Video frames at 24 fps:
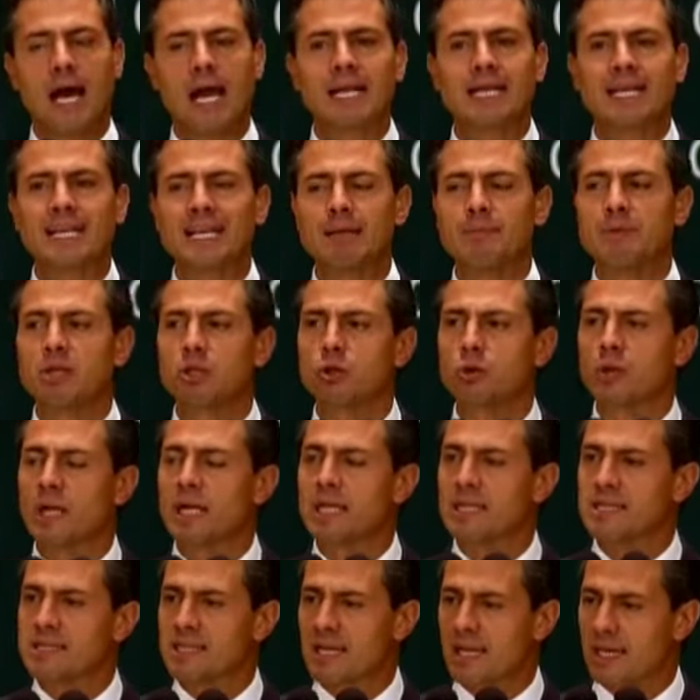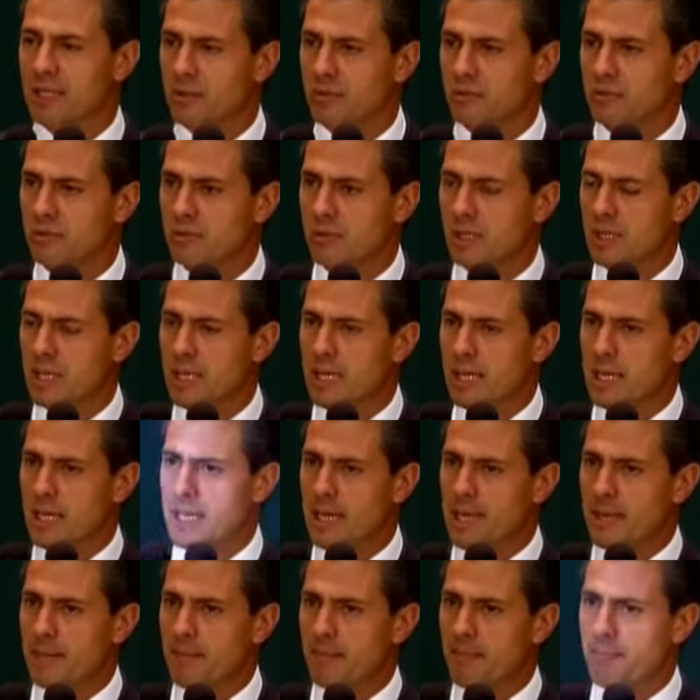al crimen organizado,
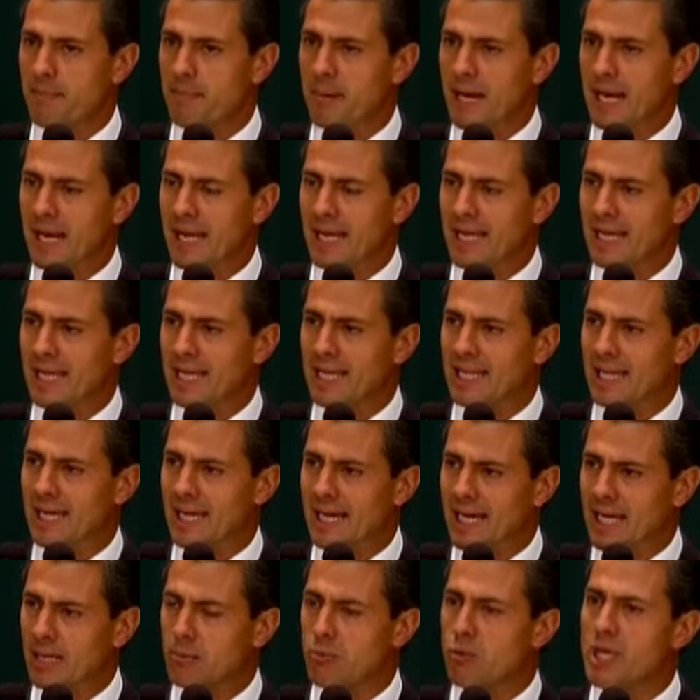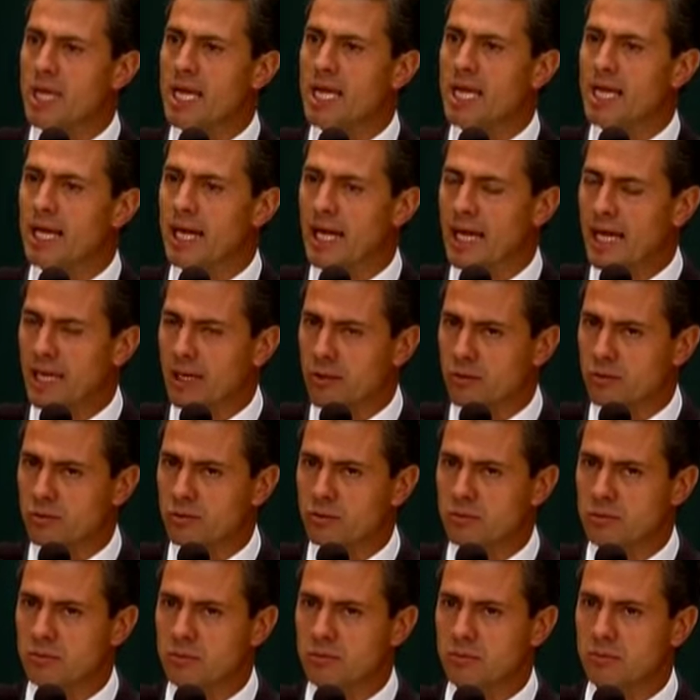para que dejar muy en claro
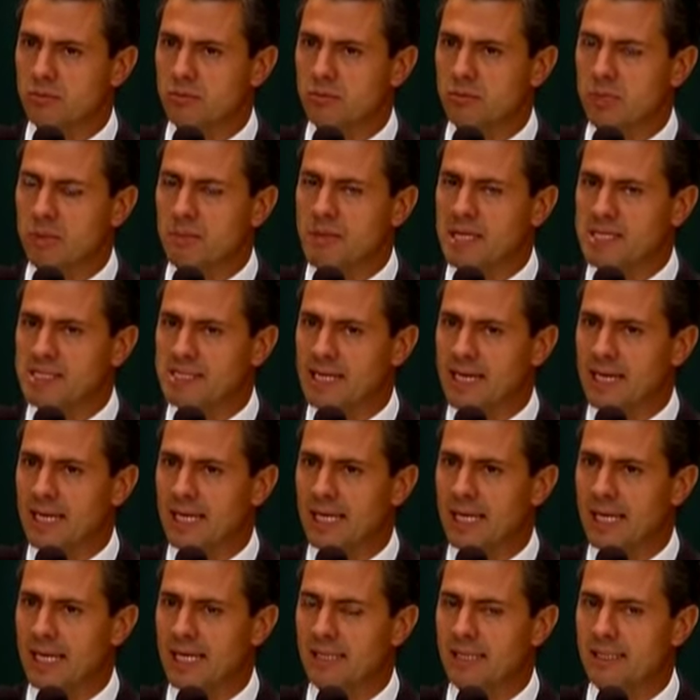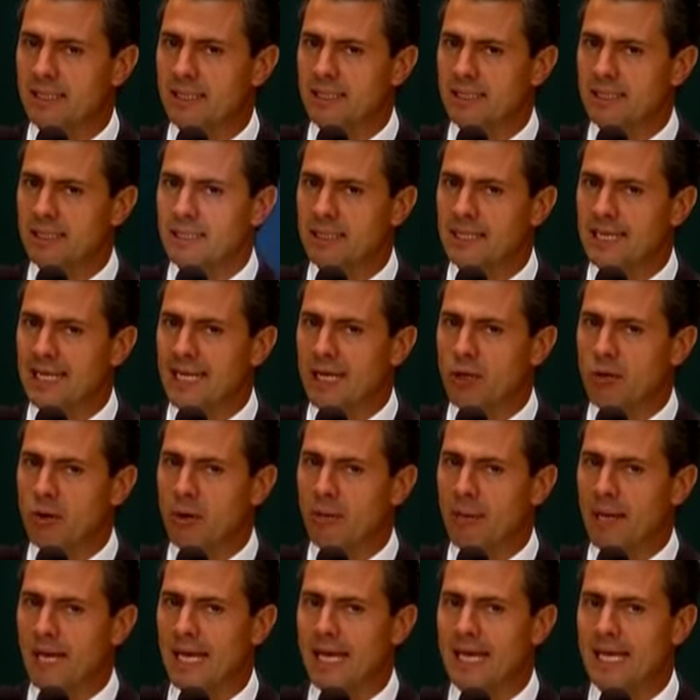mi mensaje de que no
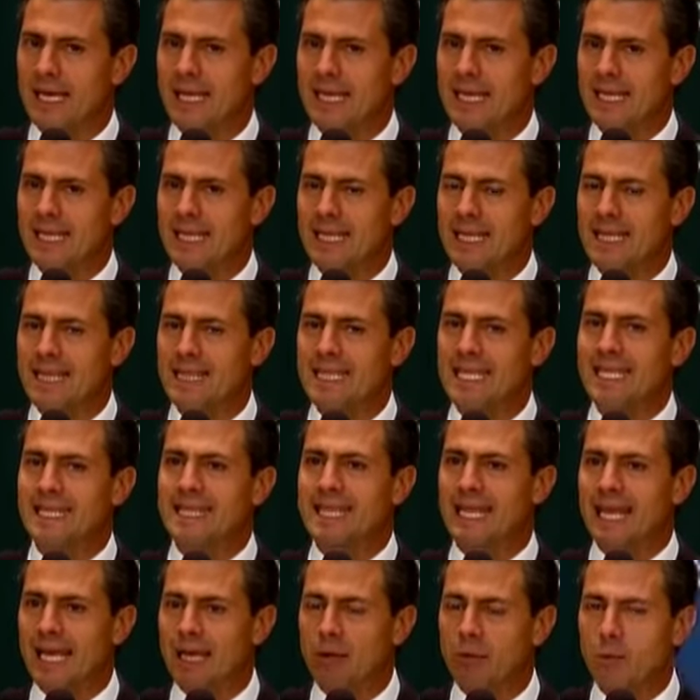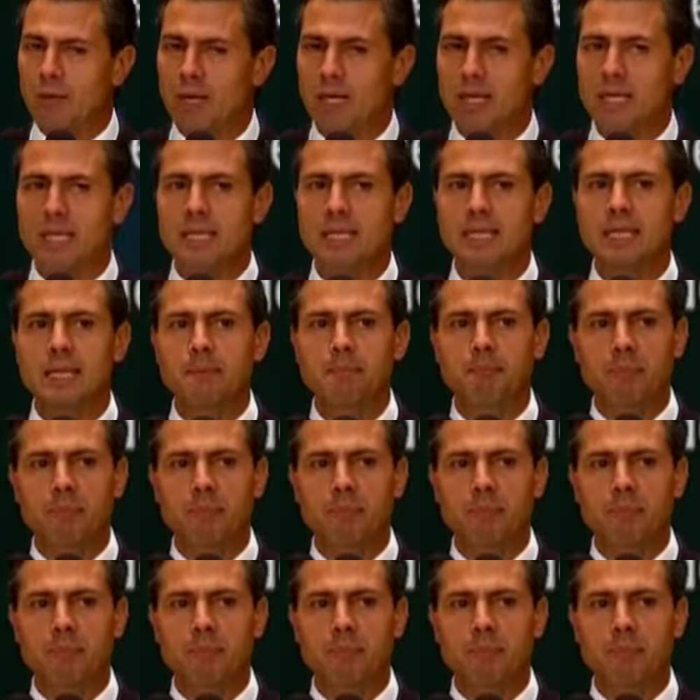habrá ni tregua ni